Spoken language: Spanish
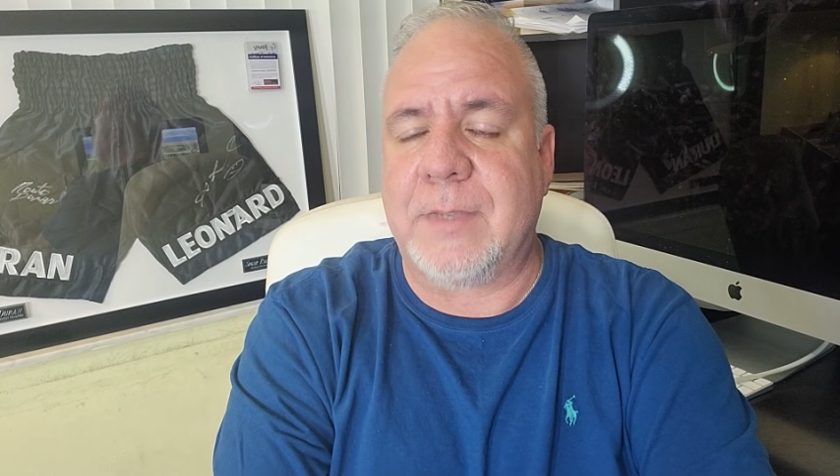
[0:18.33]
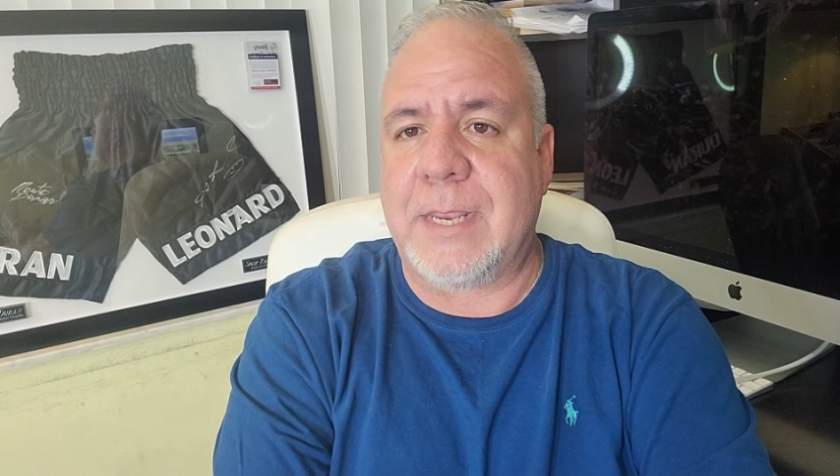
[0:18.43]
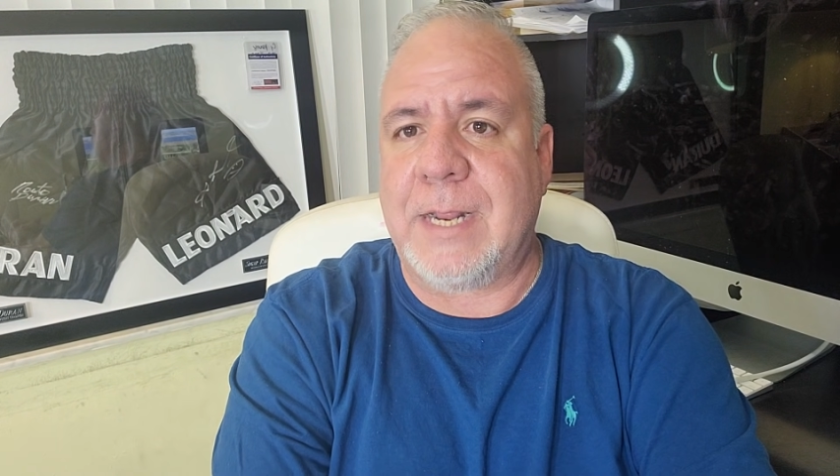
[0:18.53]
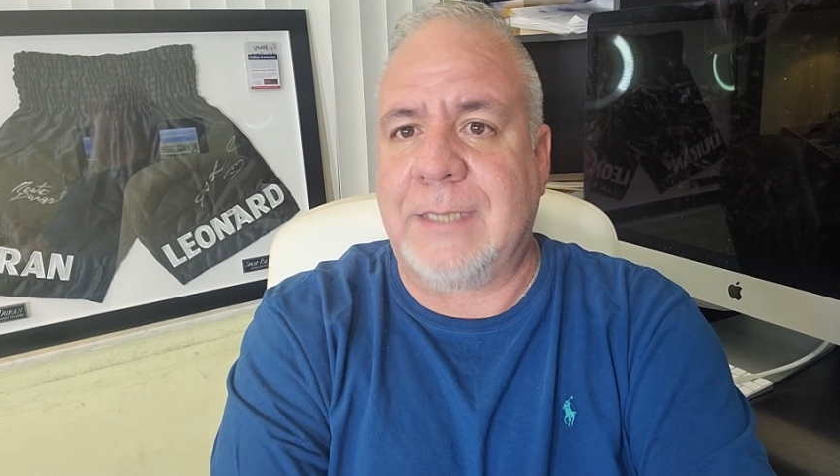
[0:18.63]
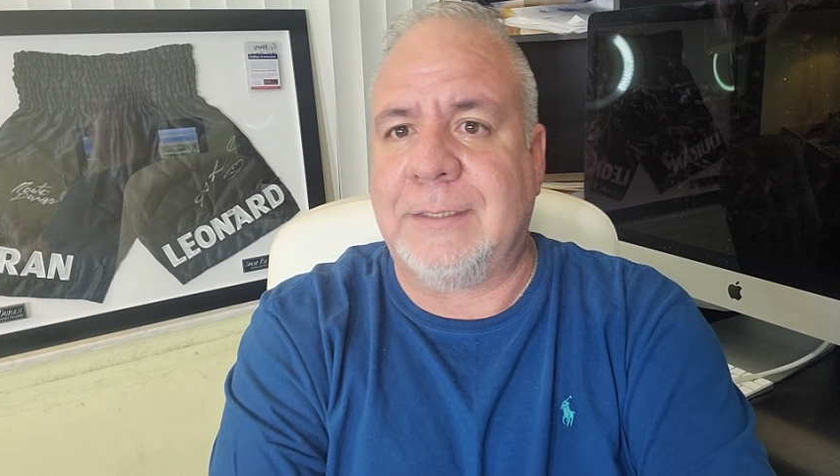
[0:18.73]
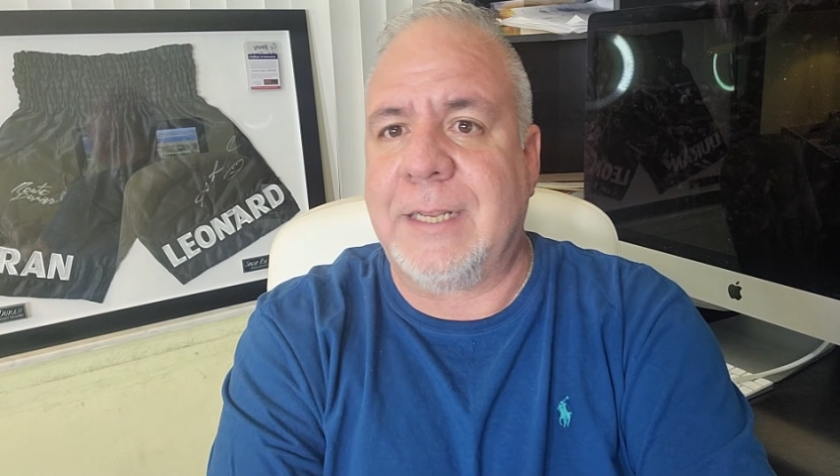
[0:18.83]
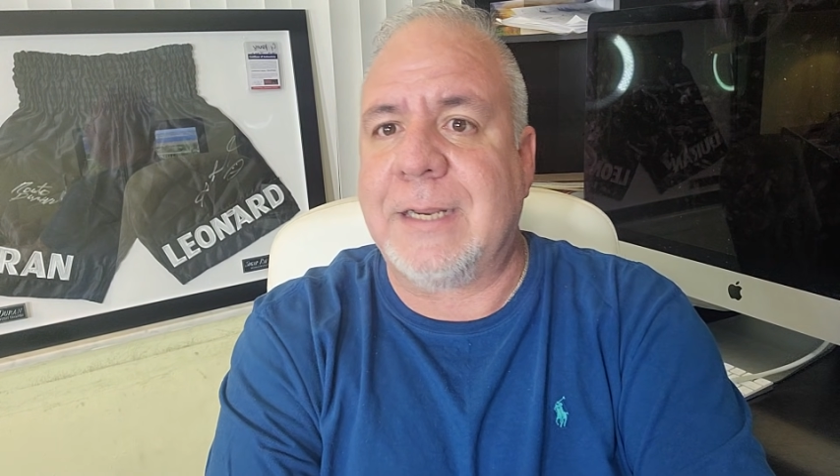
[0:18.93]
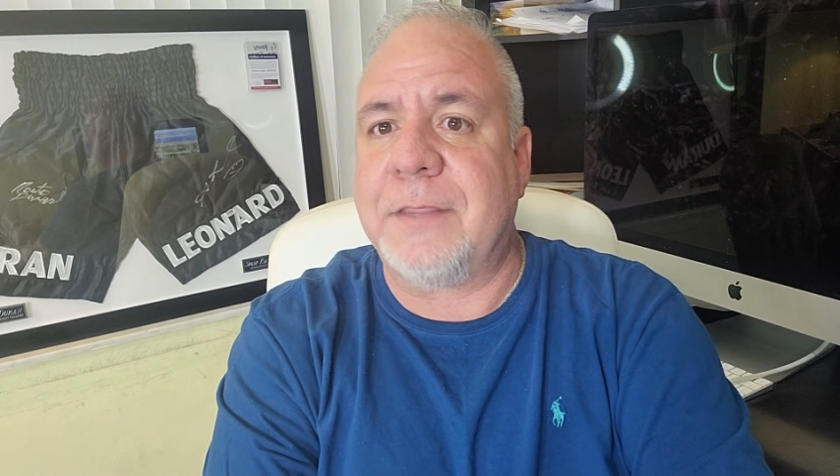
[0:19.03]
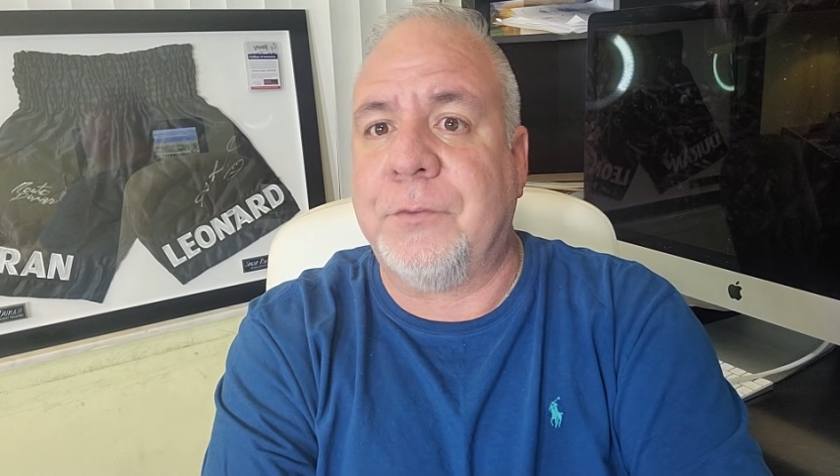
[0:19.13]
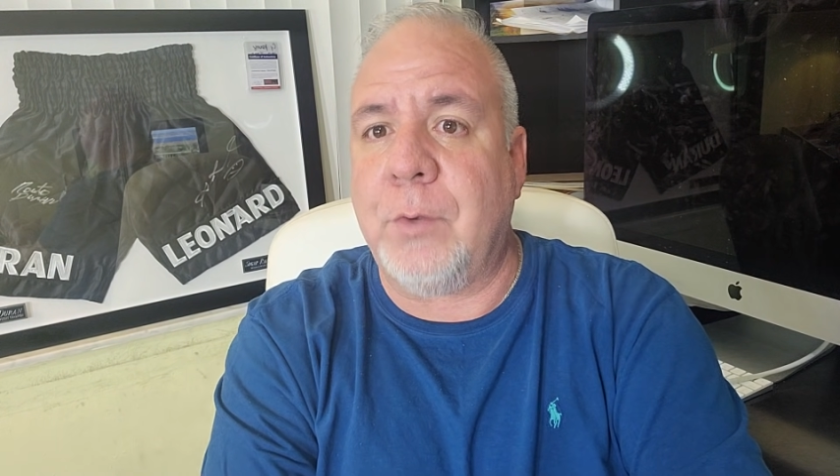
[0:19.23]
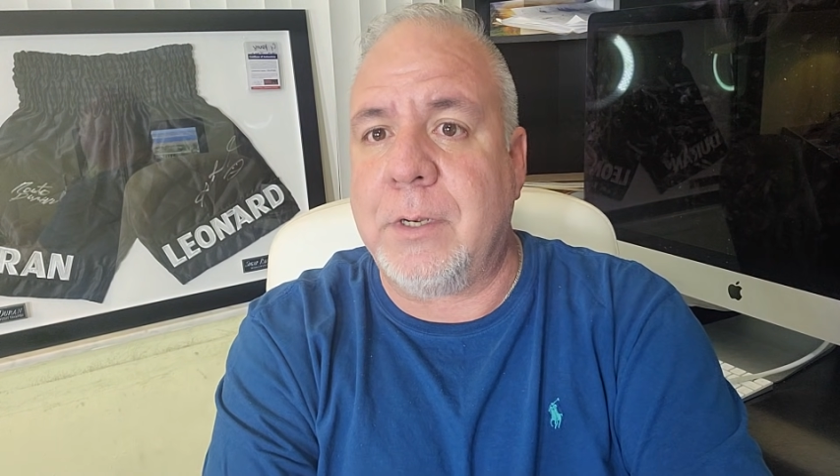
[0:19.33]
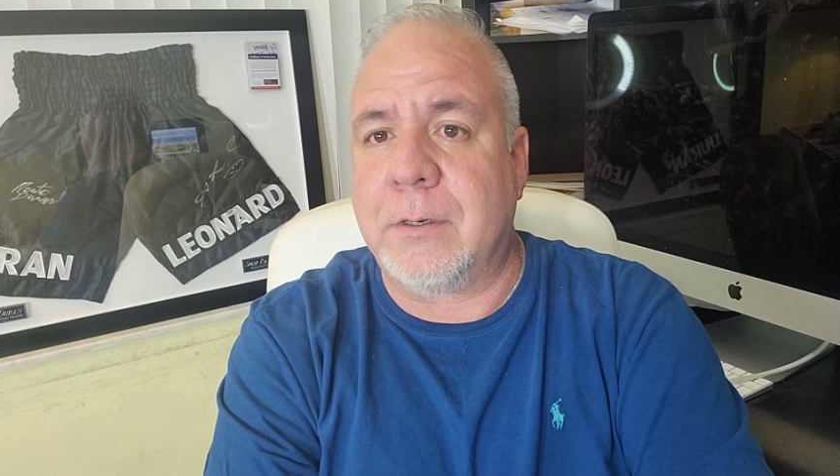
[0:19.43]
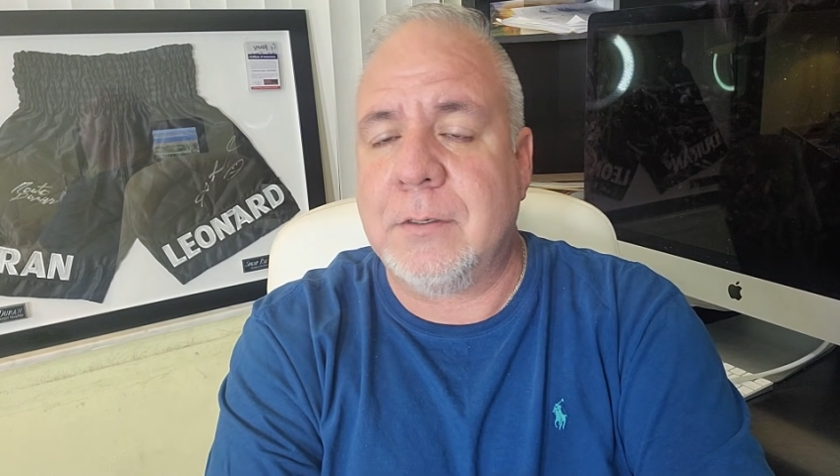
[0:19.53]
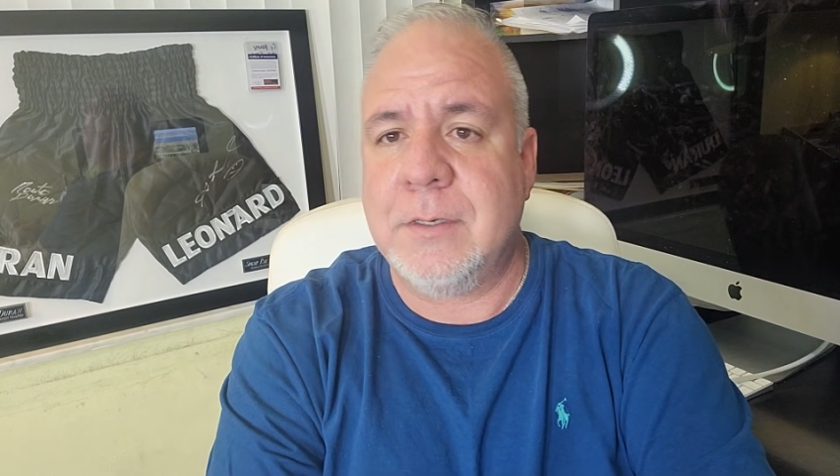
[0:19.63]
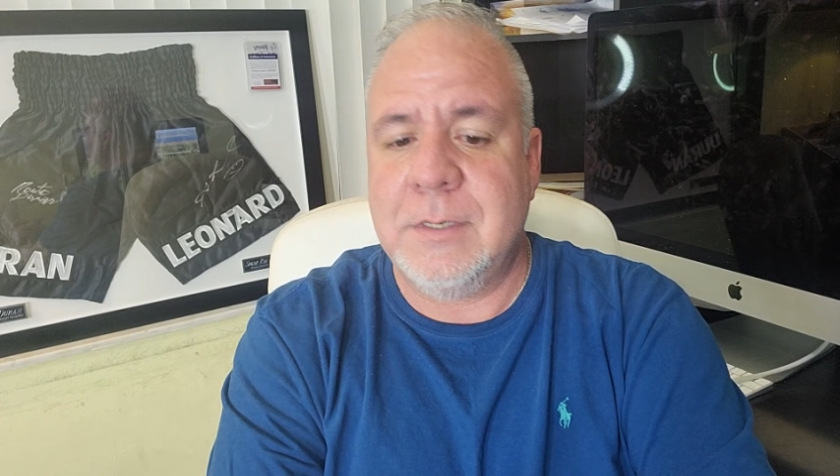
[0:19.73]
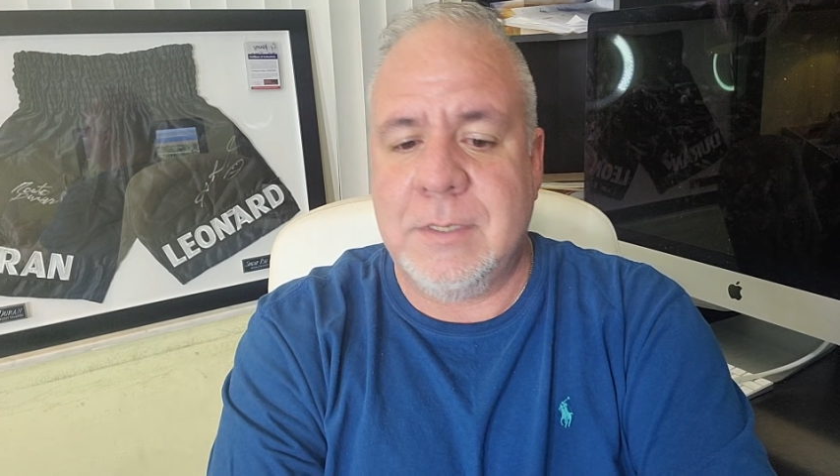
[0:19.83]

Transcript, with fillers: en la cartelera de Thriller.